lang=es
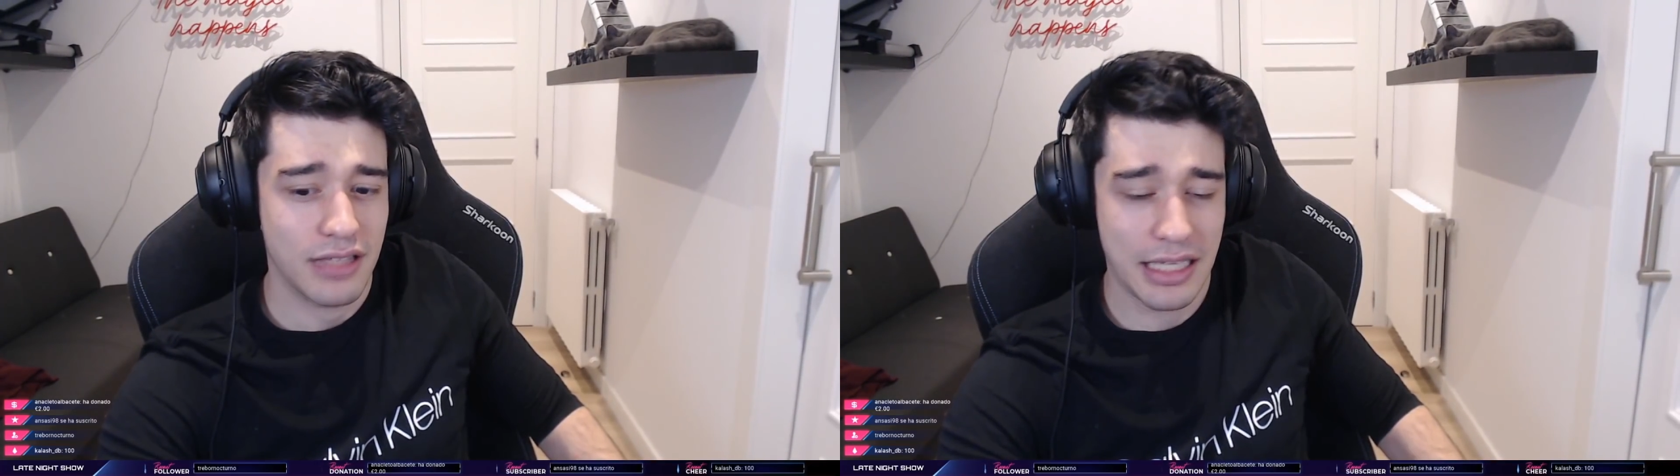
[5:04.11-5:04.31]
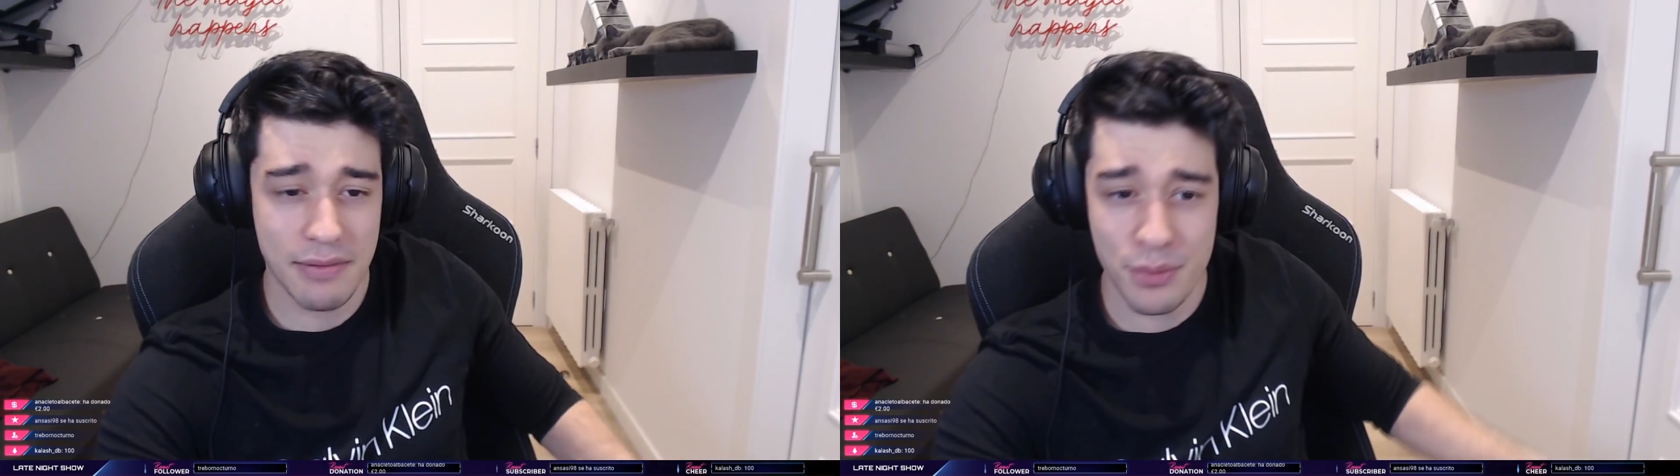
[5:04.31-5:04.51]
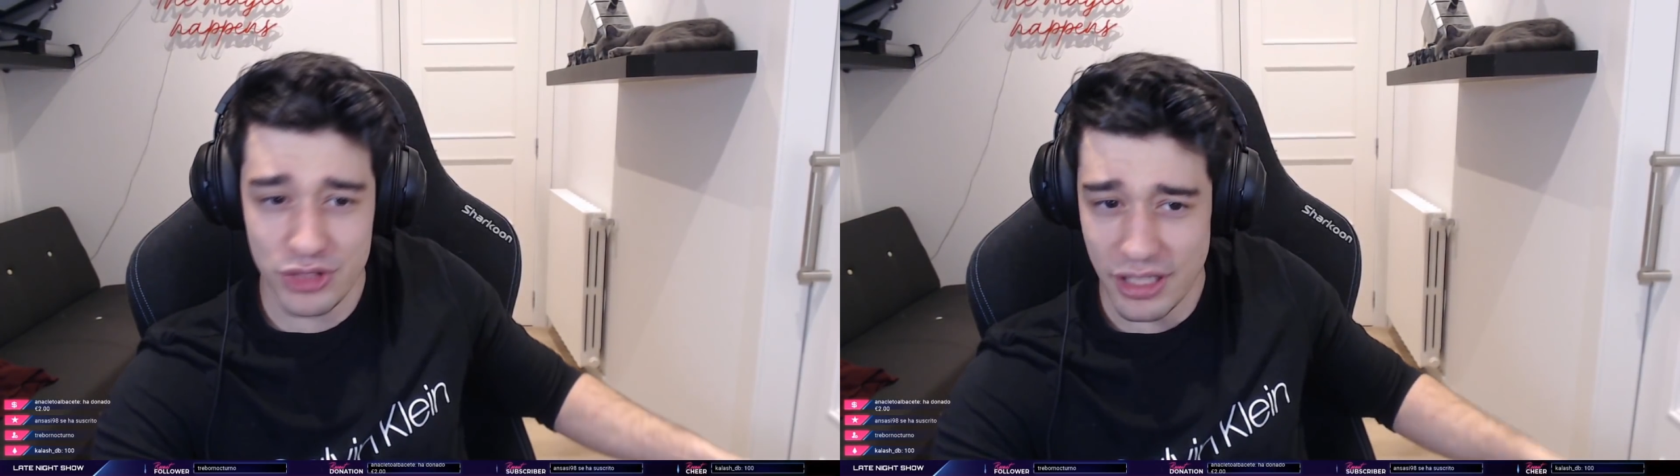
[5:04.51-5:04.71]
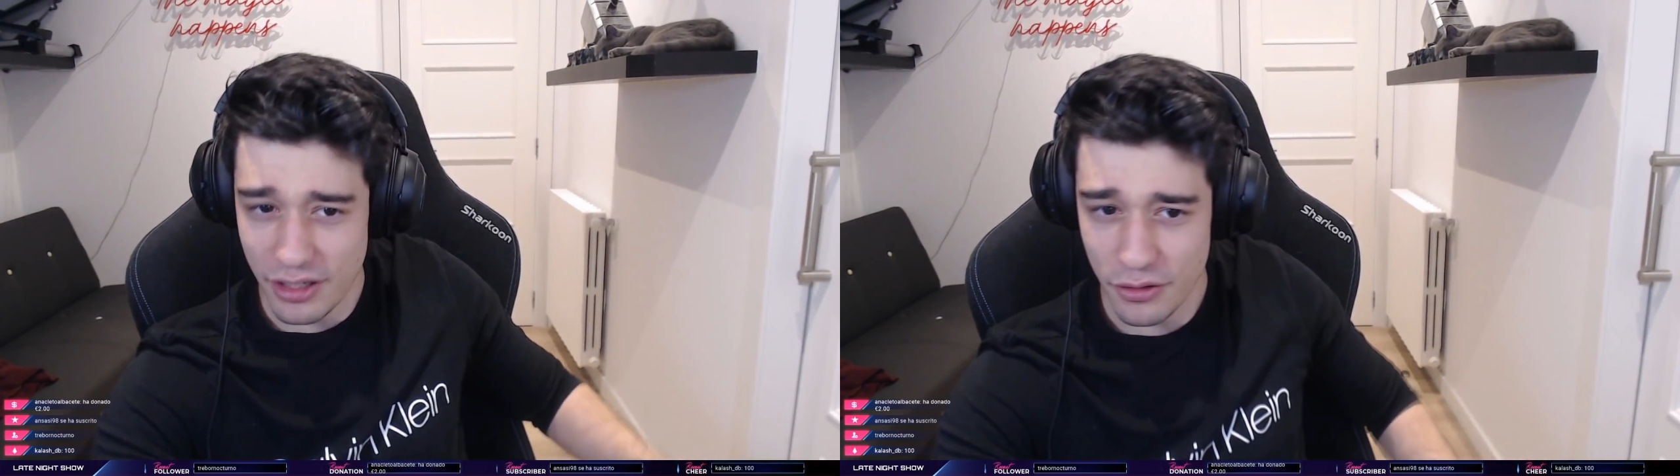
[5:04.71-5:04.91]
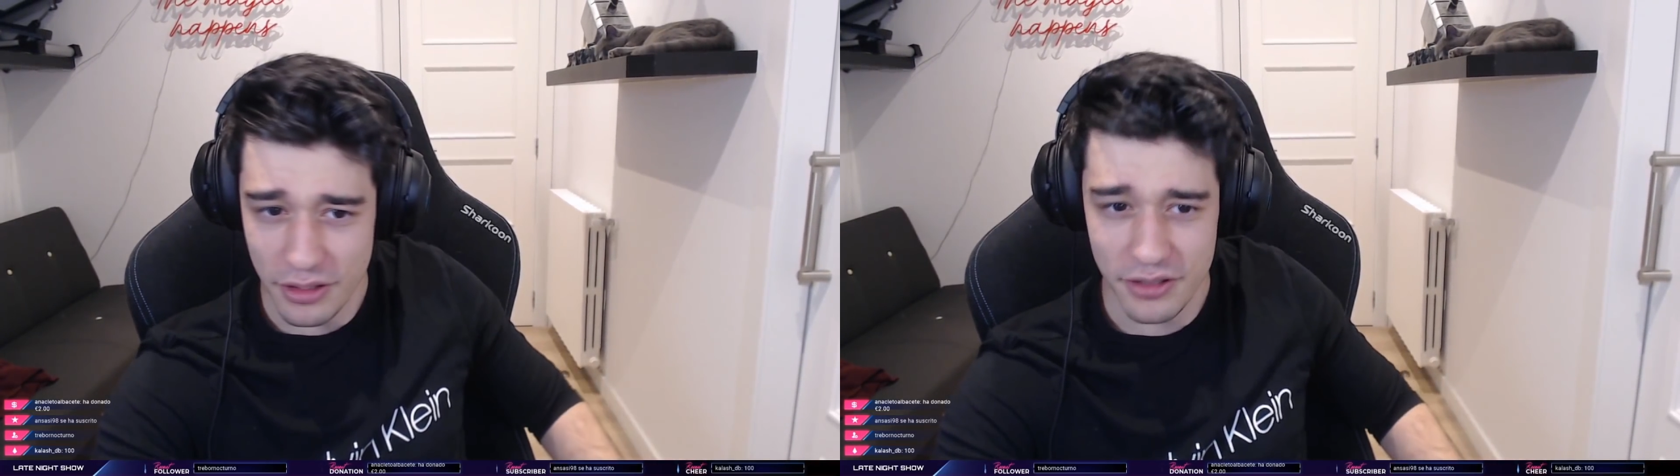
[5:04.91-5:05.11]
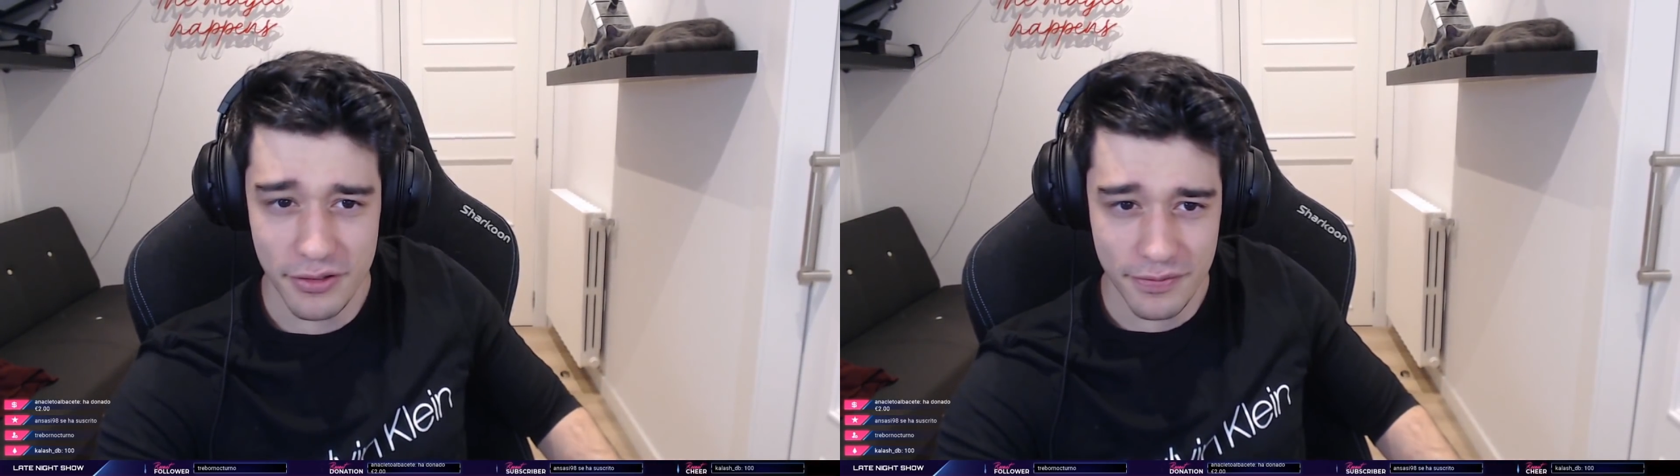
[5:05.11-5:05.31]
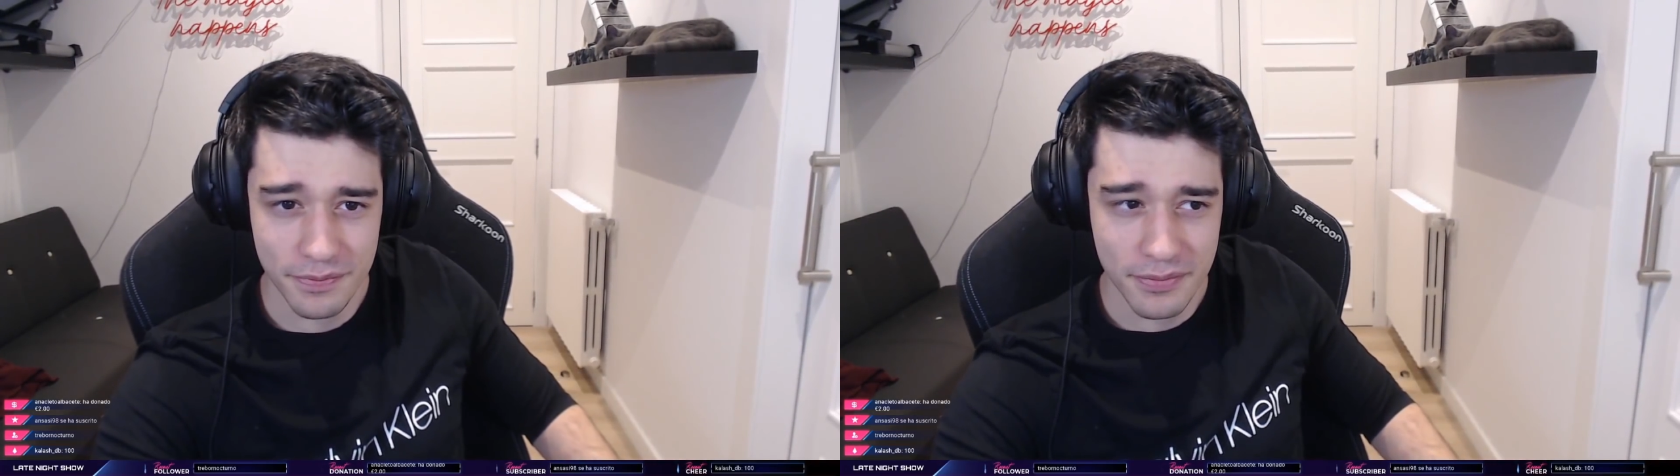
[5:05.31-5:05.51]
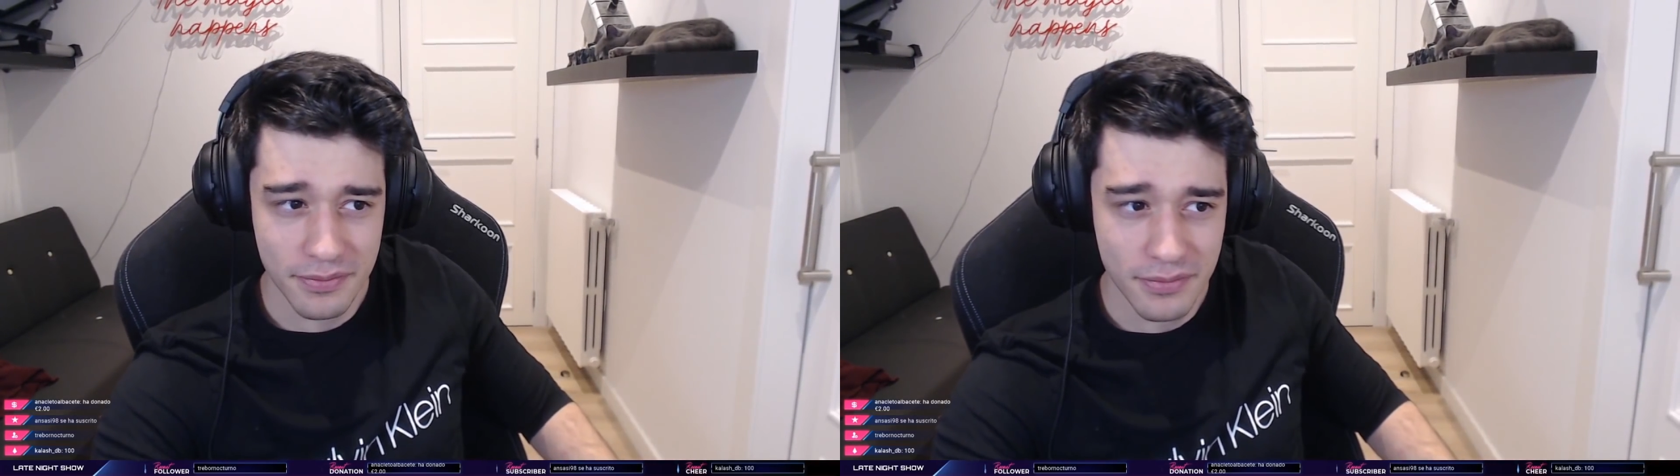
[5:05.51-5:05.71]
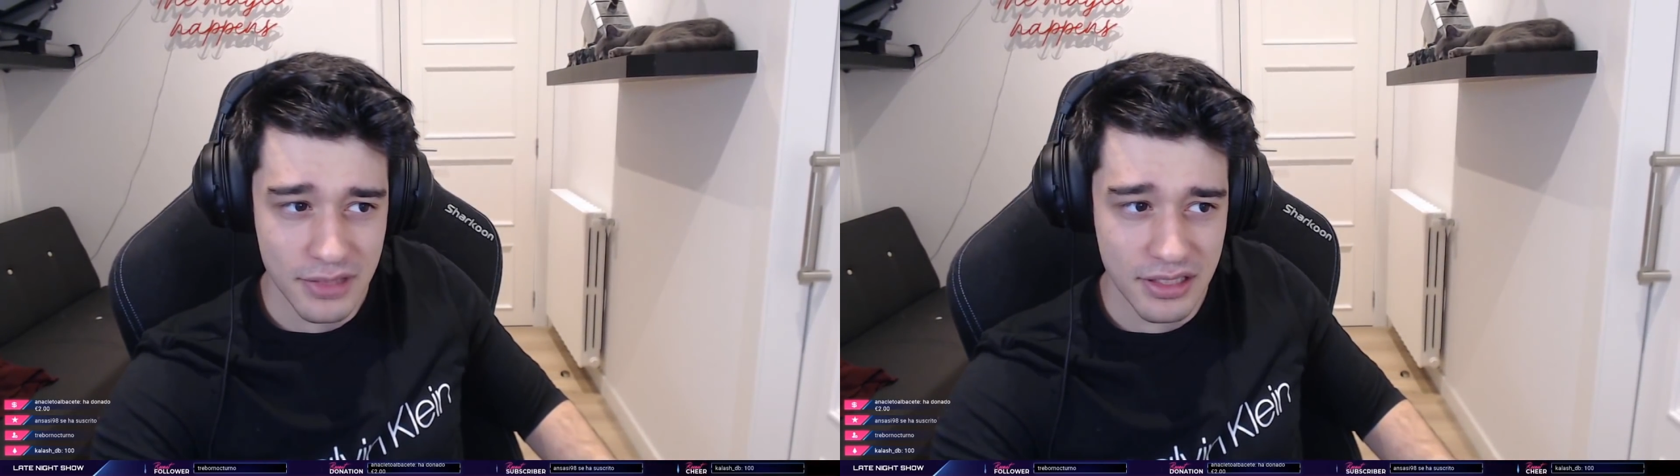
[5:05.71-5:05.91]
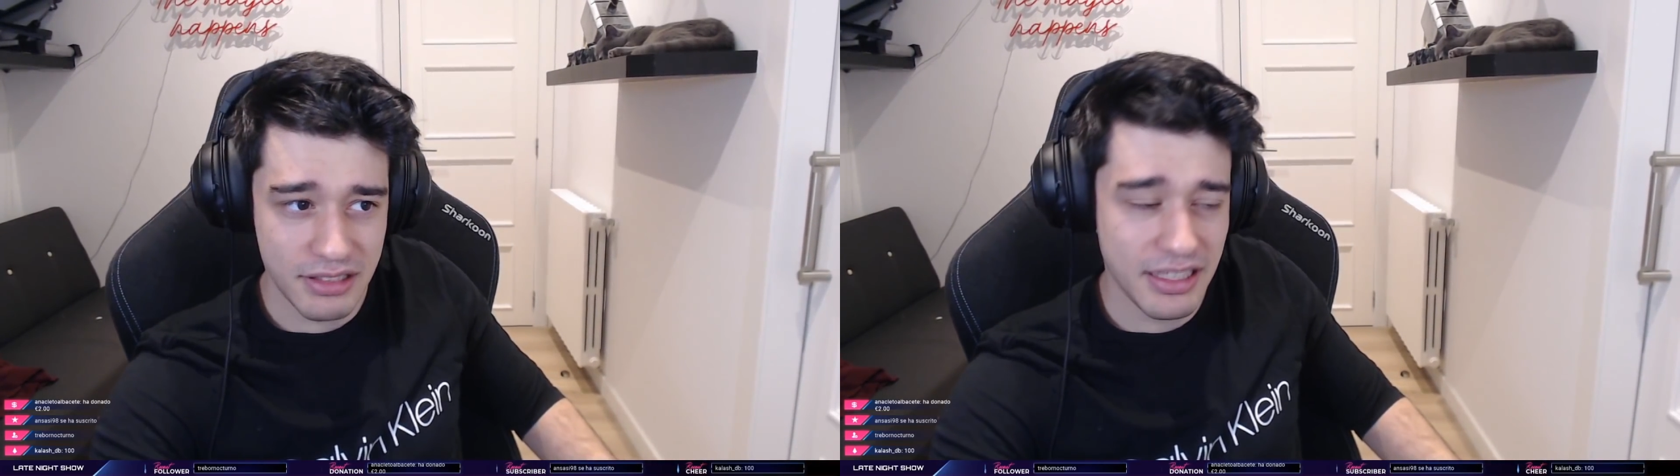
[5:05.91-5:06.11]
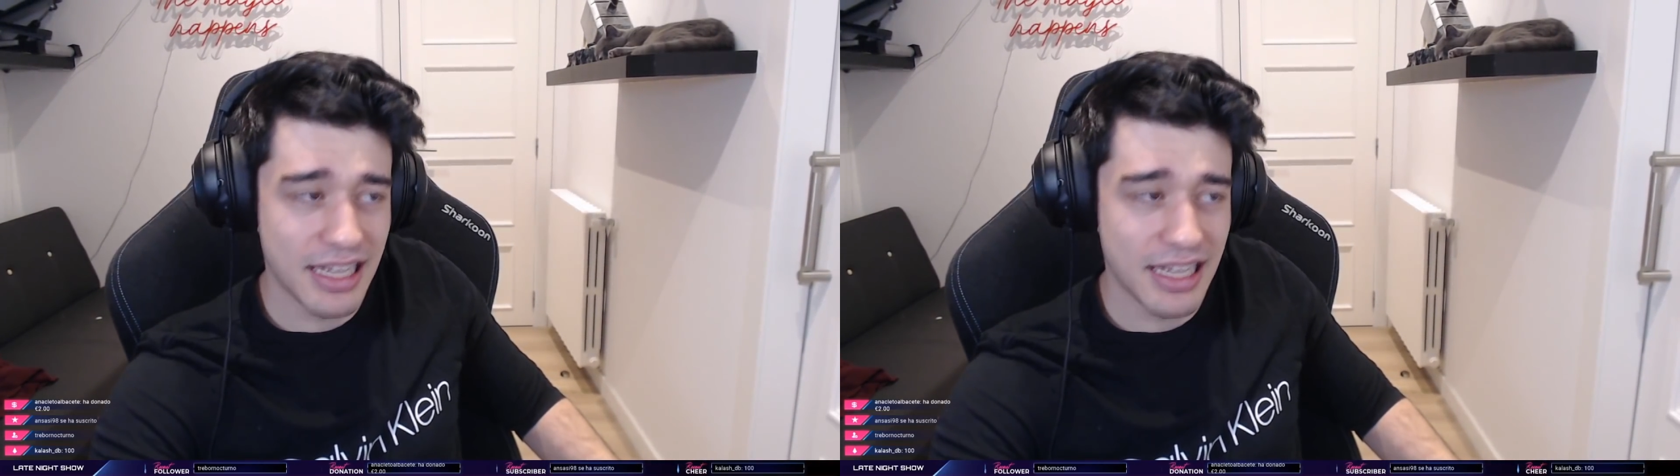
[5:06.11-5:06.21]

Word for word: ¿Qué vamos a hacer con ello? si